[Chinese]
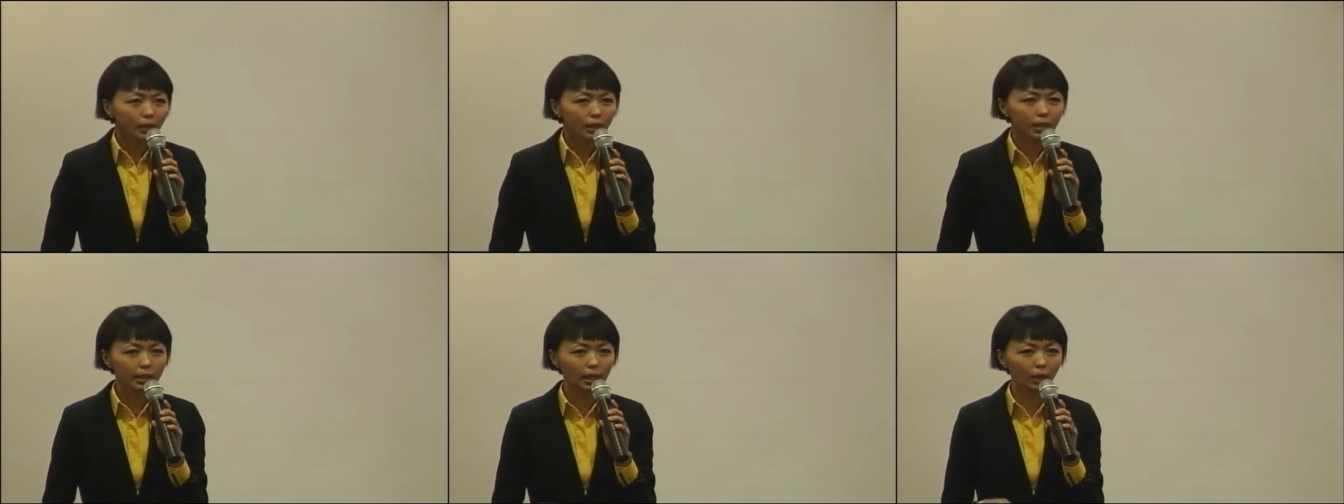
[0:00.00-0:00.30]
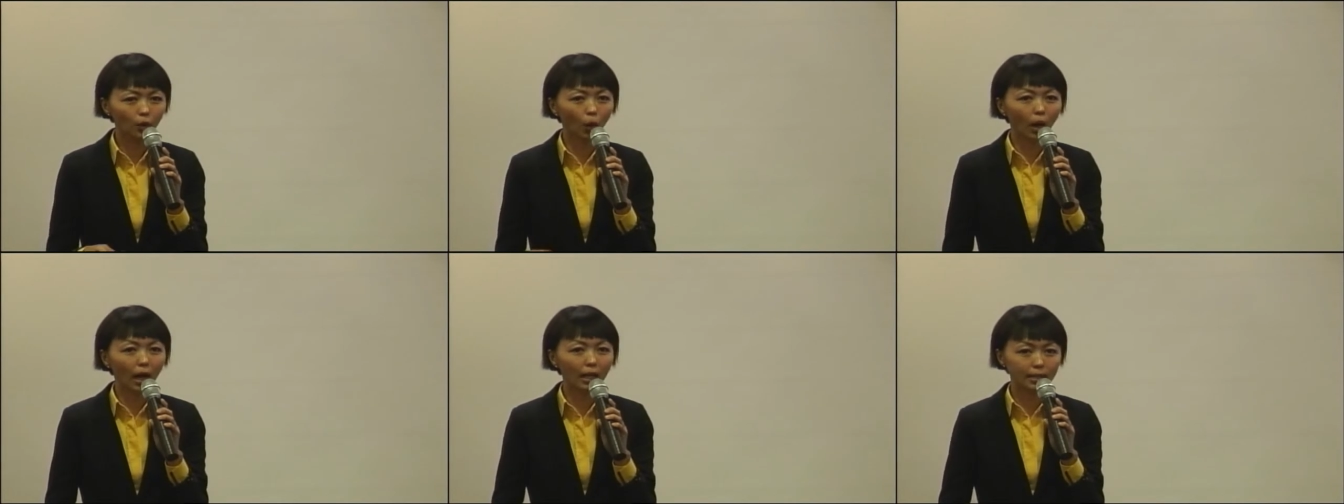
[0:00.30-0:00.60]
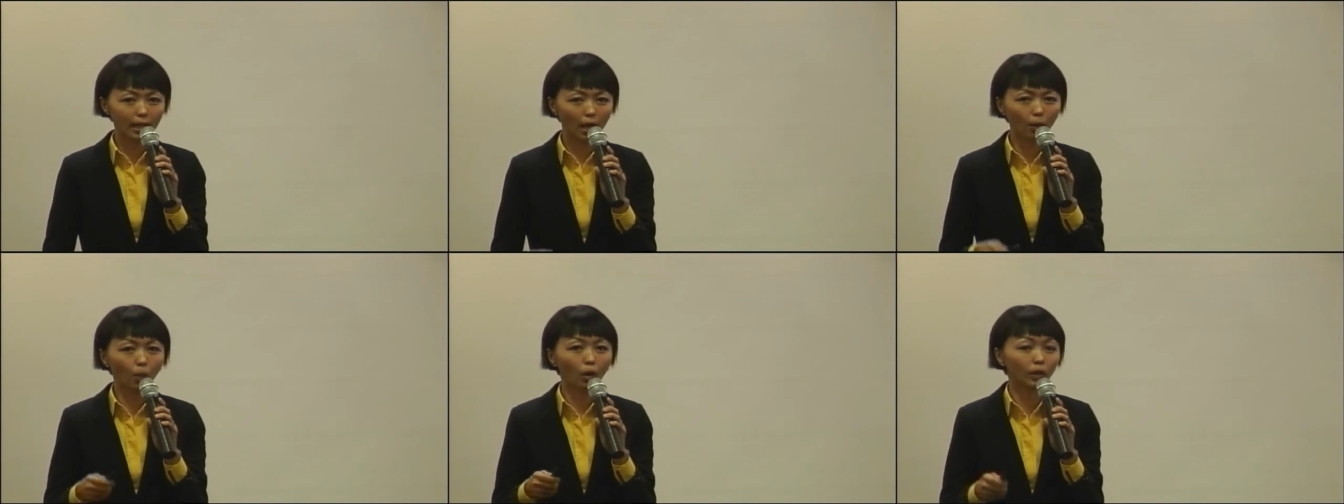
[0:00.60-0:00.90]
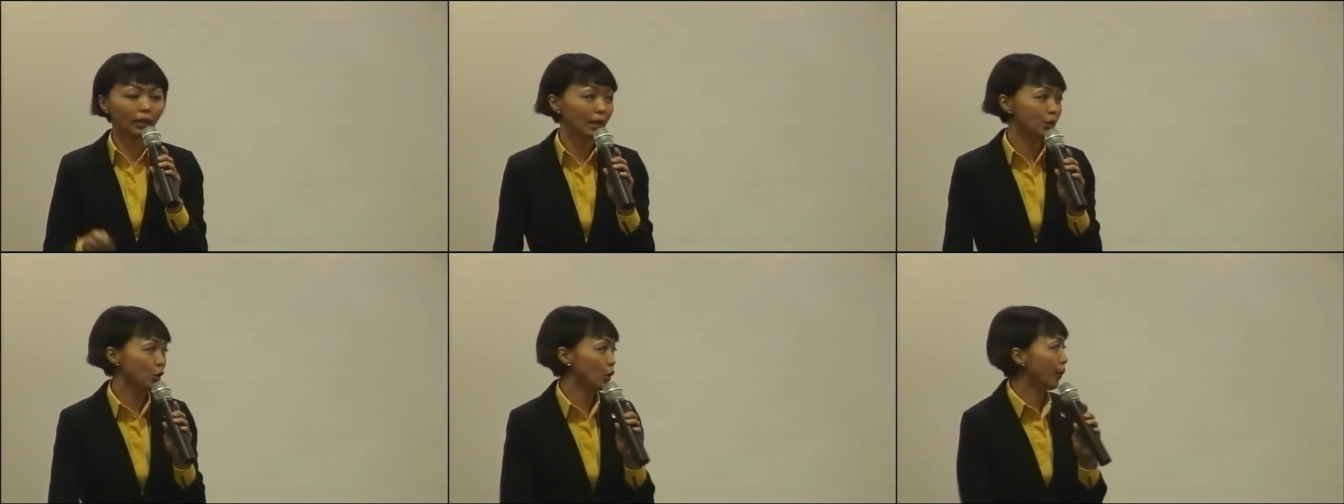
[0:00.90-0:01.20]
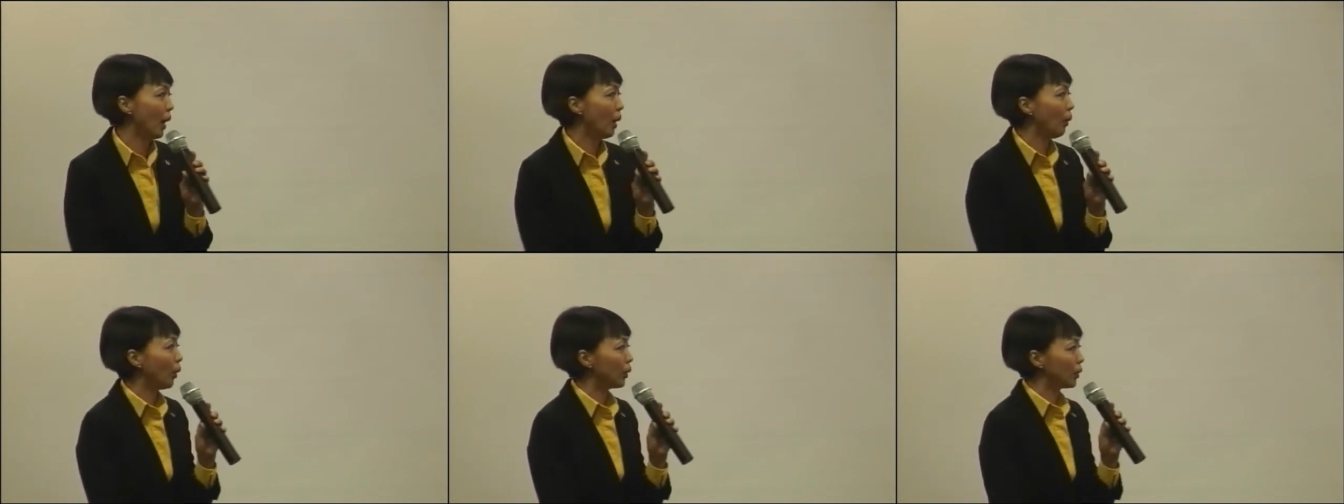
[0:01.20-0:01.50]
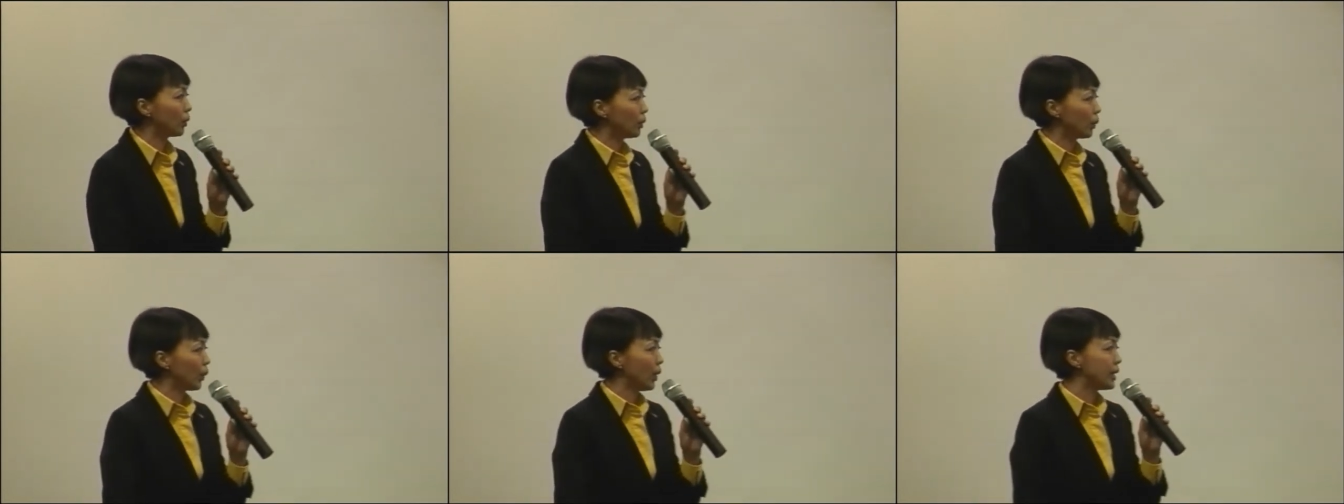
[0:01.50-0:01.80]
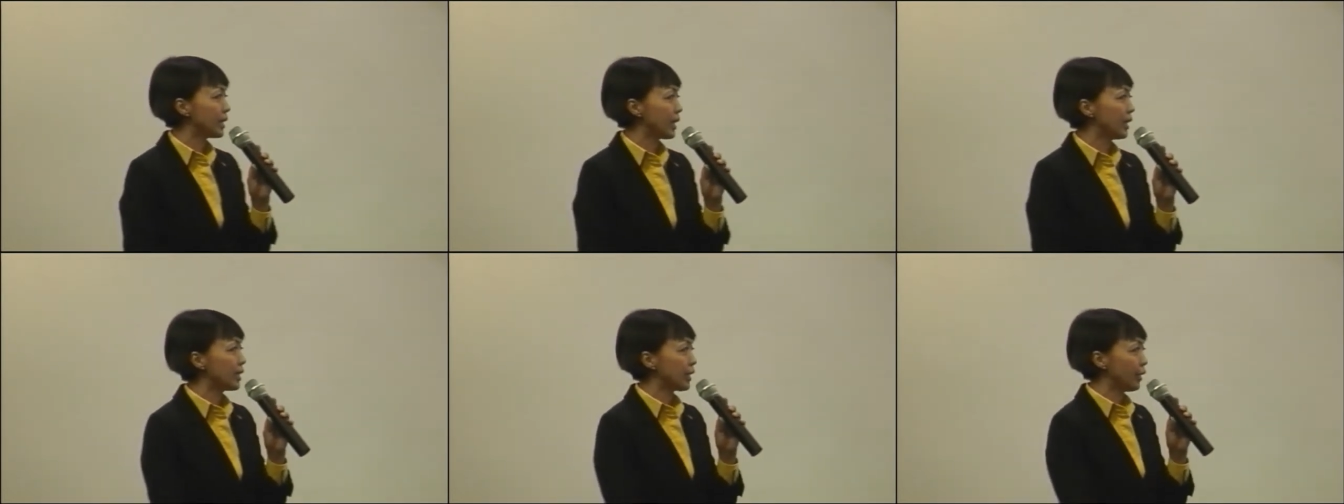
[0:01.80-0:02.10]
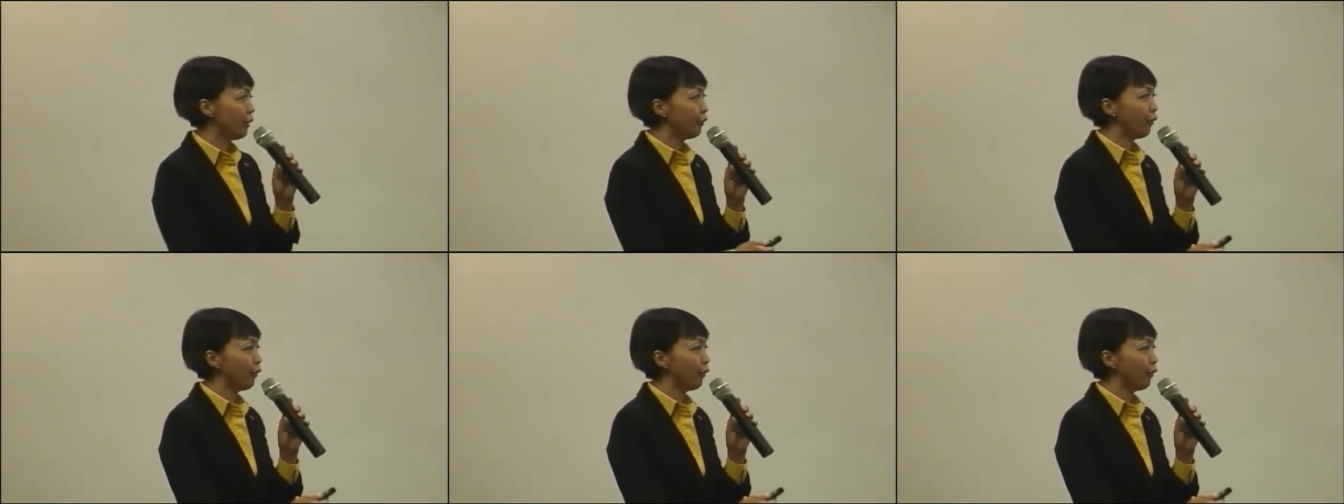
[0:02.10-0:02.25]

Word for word: 结果他找我，他就把我推荐进